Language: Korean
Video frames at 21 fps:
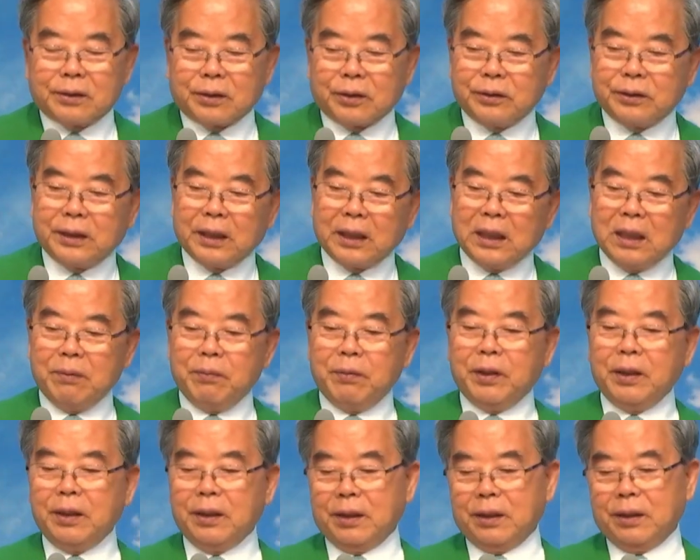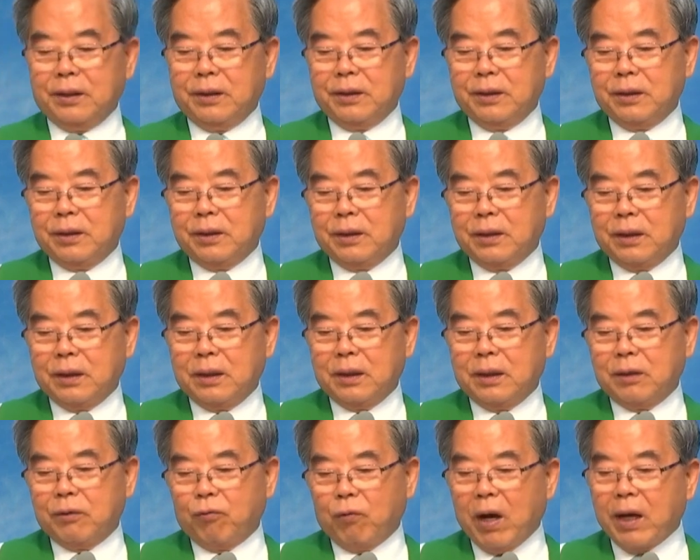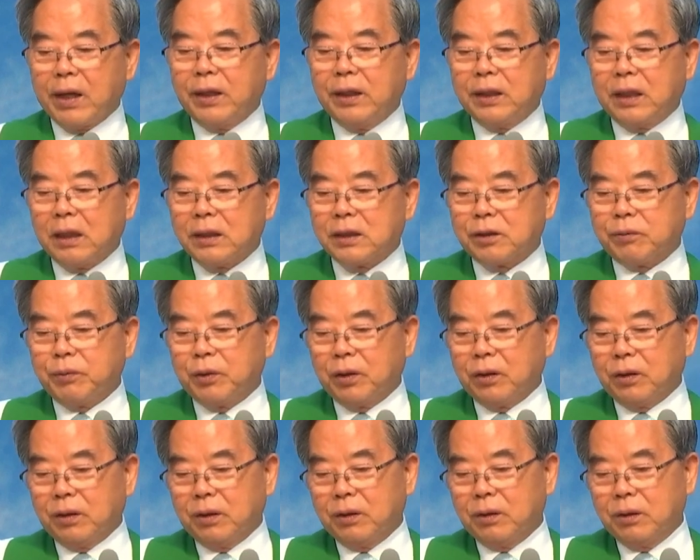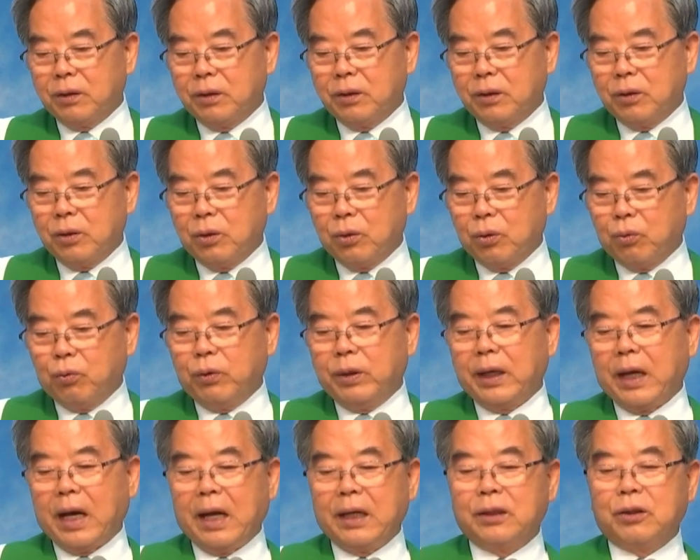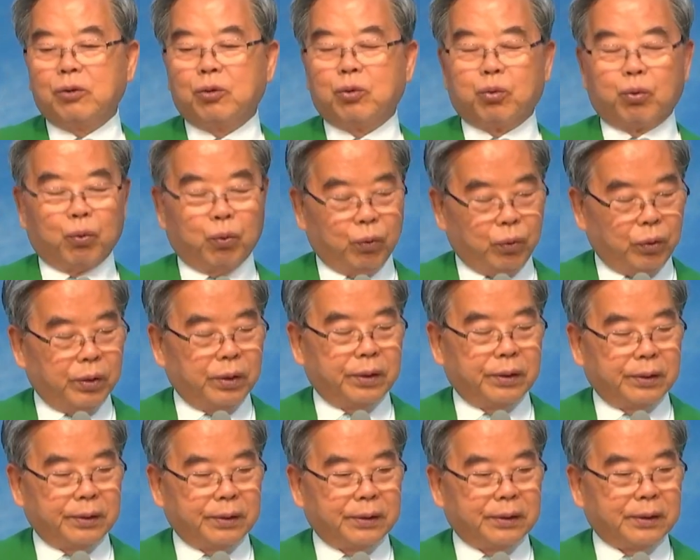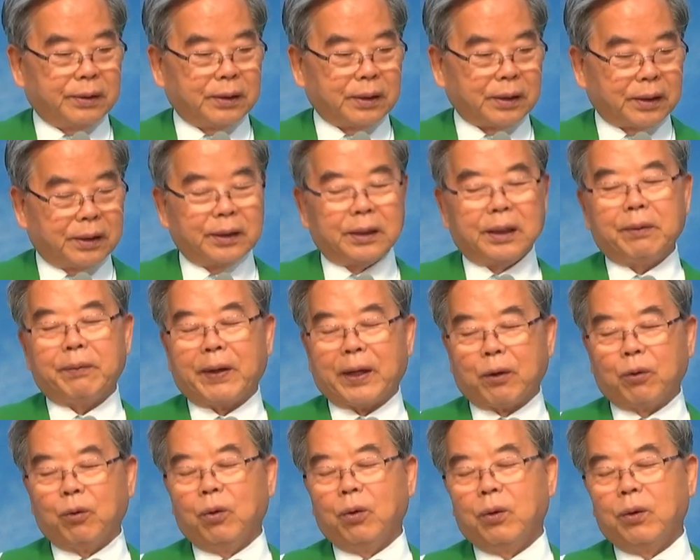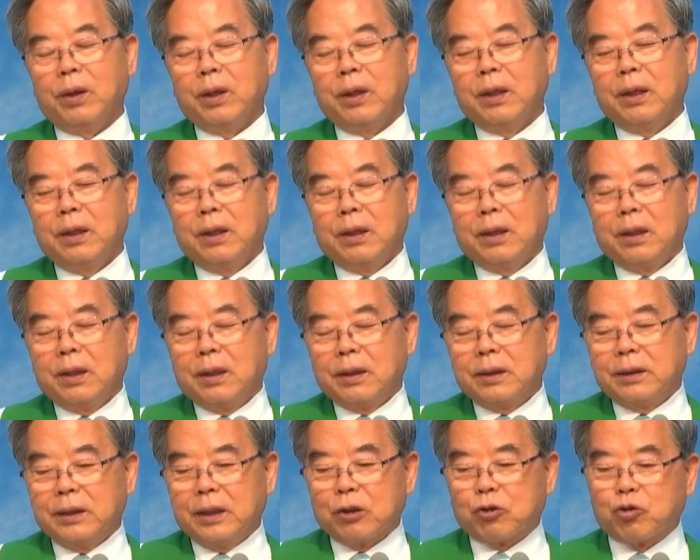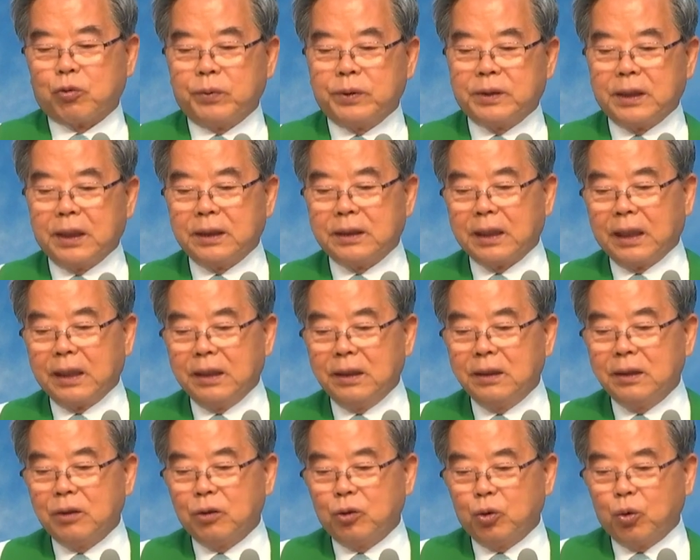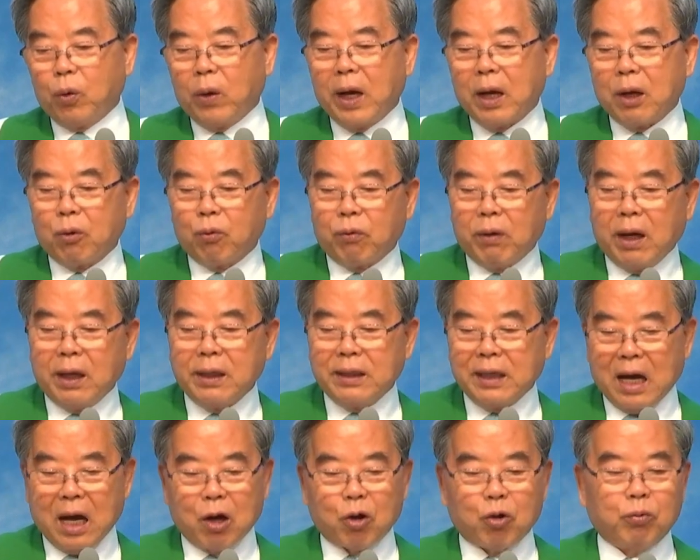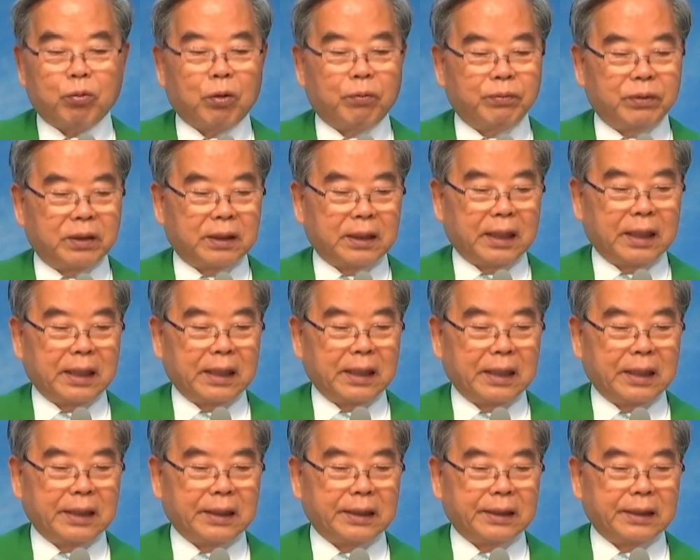선생님이 왕이 되시면 우리 아이들 둘 그게 바로 예수님 제자인 요한과 야고보입니다.